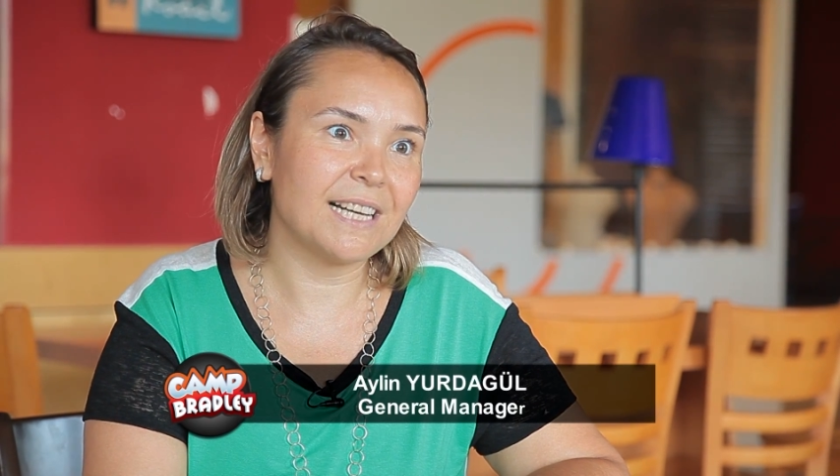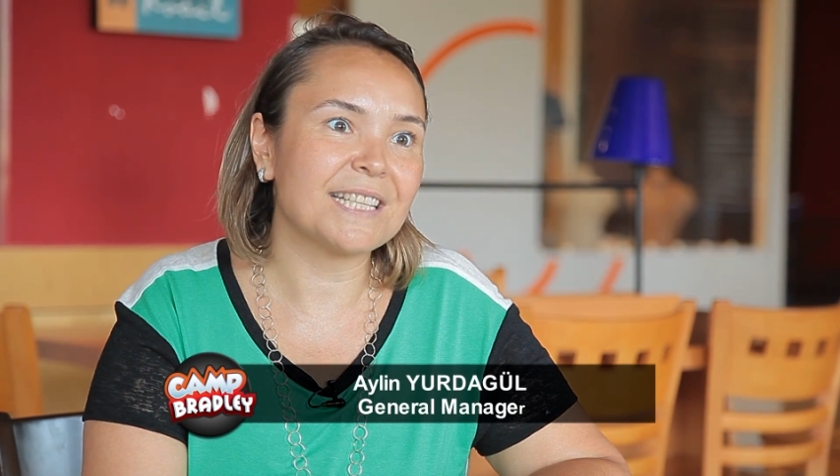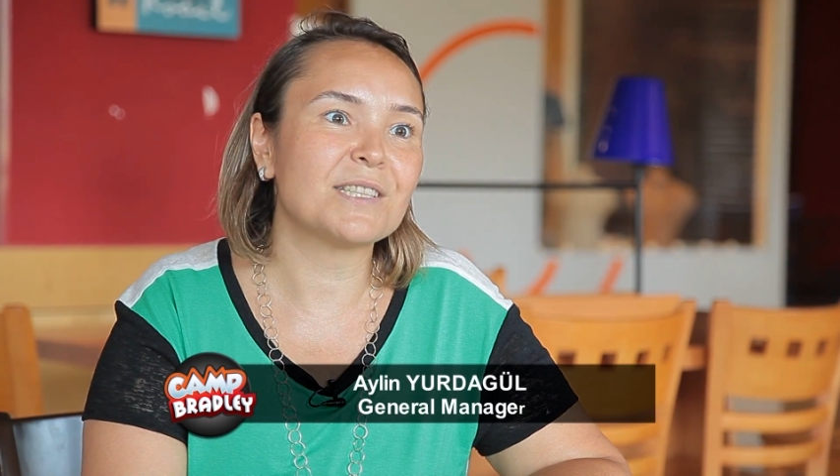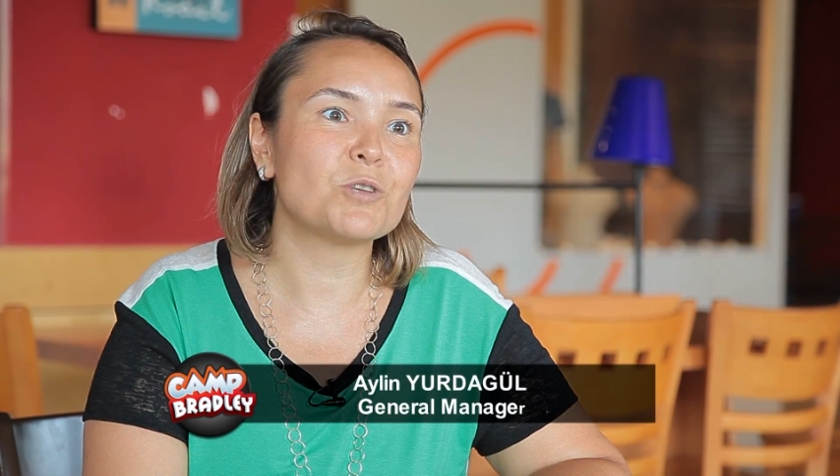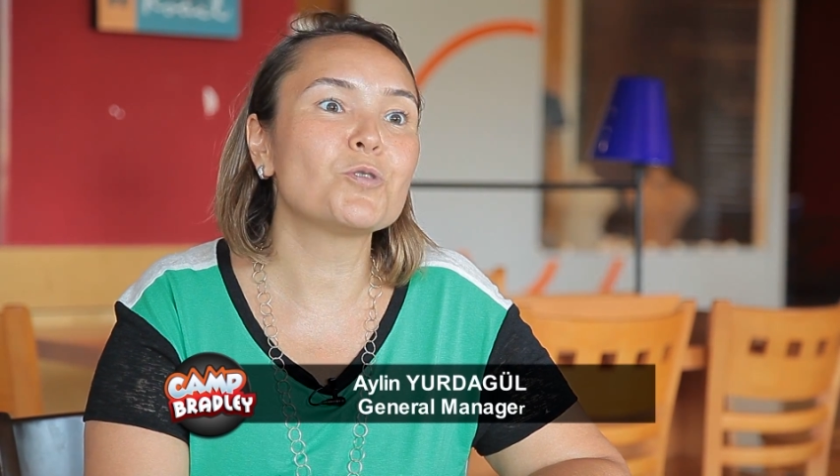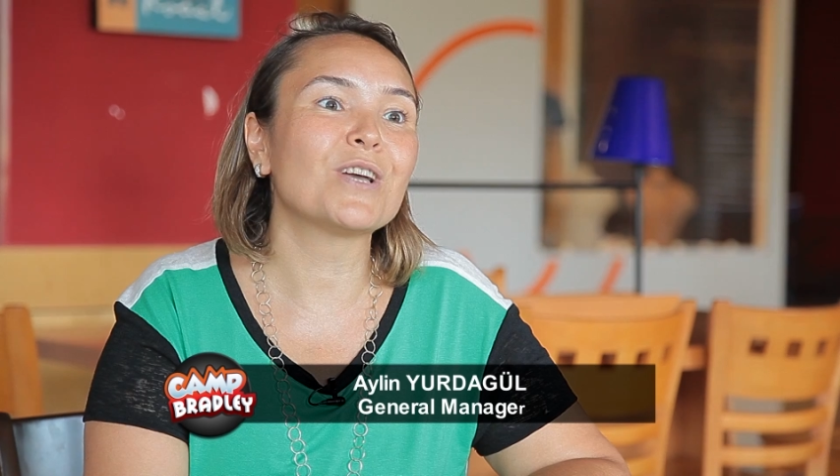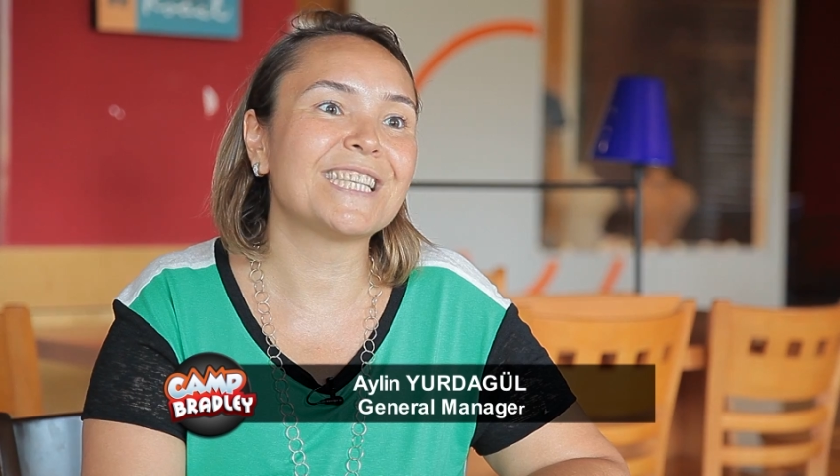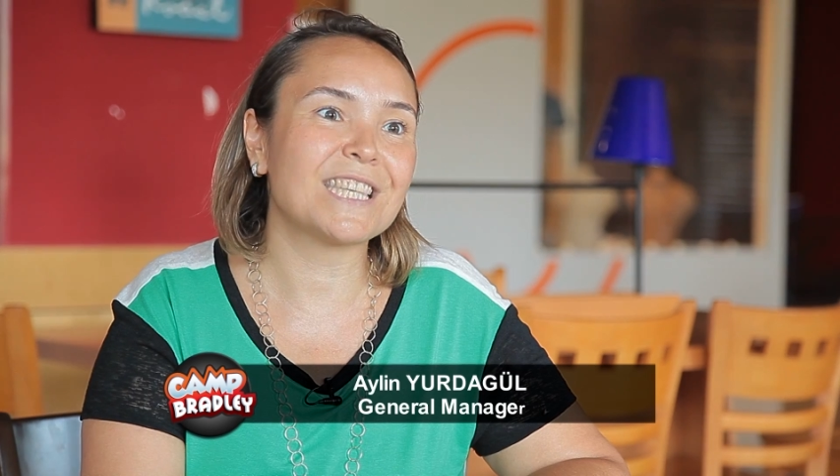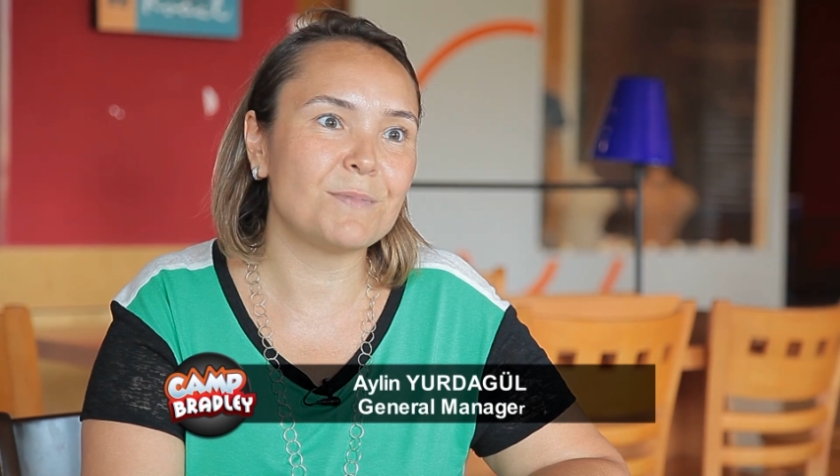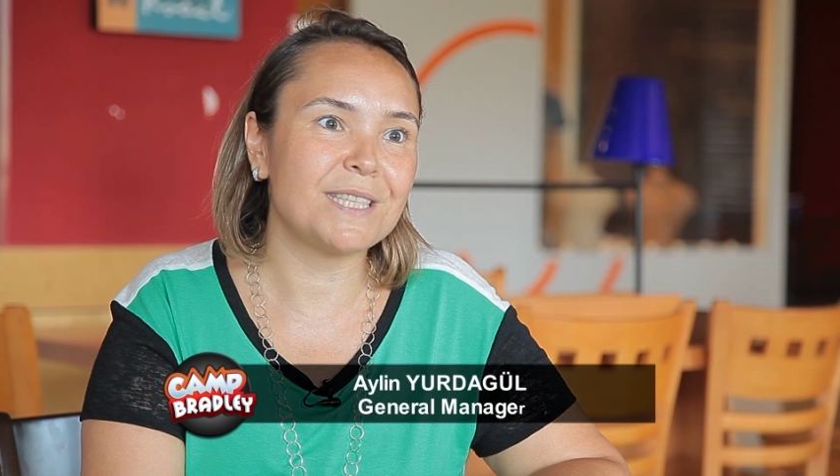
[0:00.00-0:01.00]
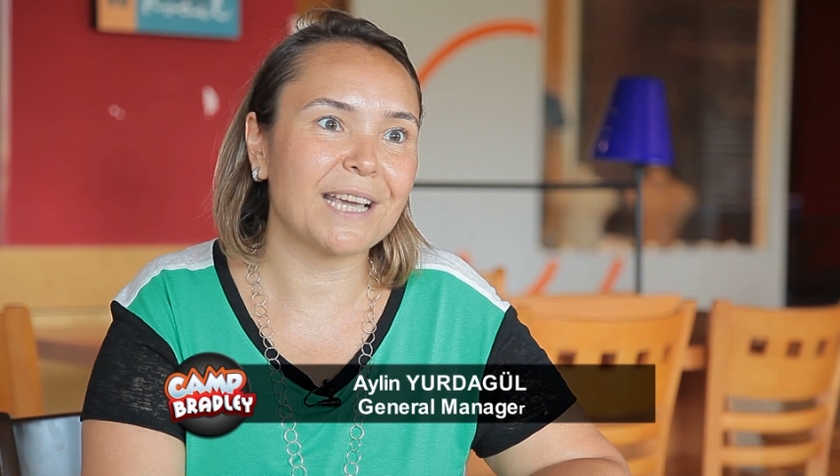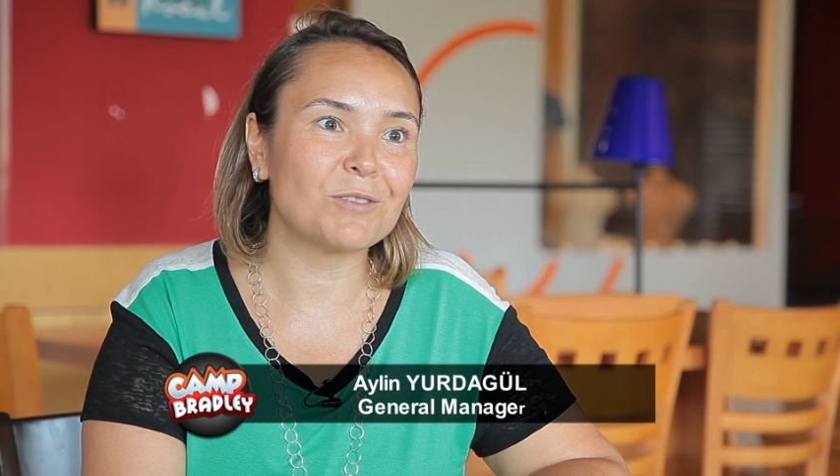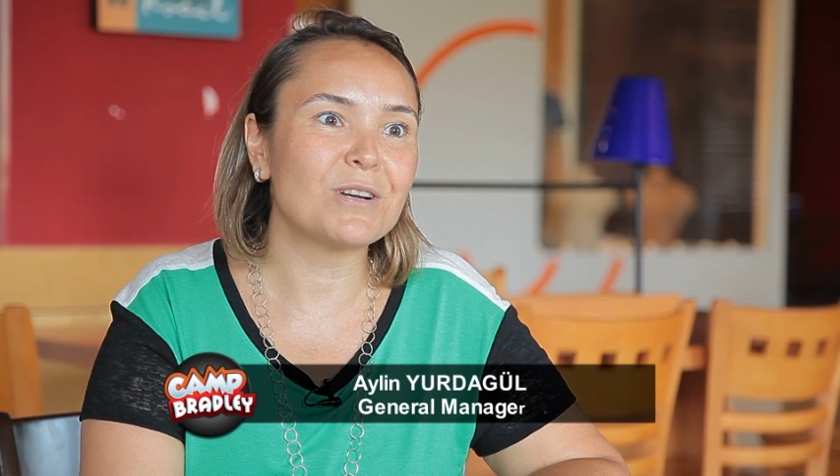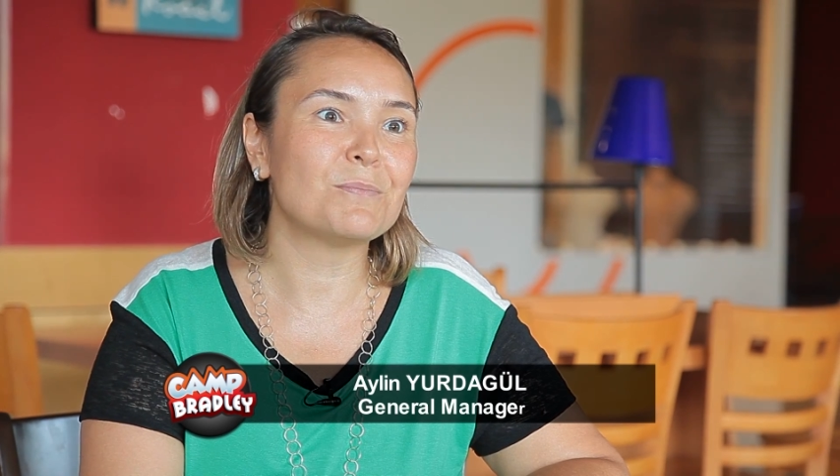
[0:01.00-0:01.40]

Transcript: Aslında çok eski bir sektör